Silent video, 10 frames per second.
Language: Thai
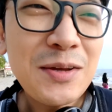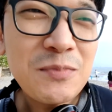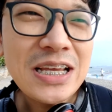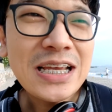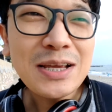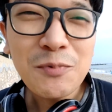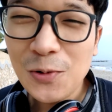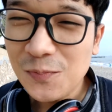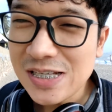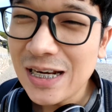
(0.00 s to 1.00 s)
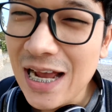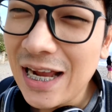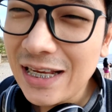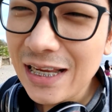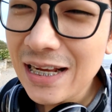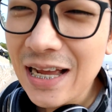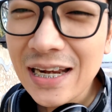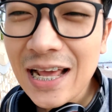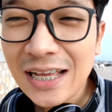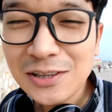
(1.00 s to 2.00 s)
คลิปนี้ผมจะถ่ายใก
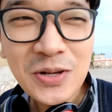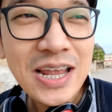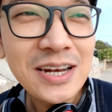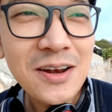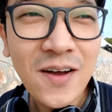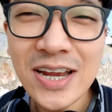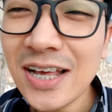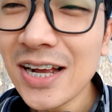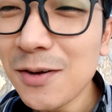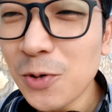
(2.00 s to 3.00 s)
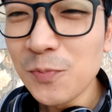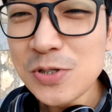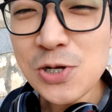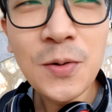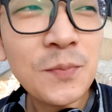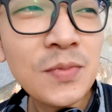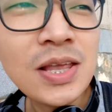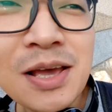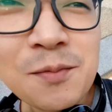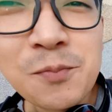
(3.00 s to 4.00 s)
ล้ๆหน้าตัวเองหน่อยนะครับคุณผู้ชม
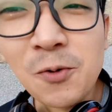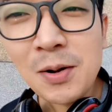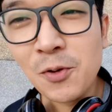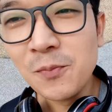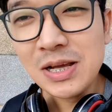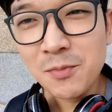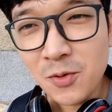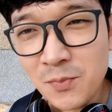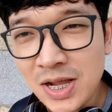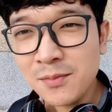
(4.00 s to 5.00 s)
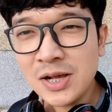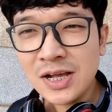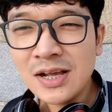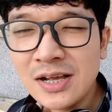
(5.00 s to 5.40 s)
เพราะว่าผมลืมเอาไมค์มา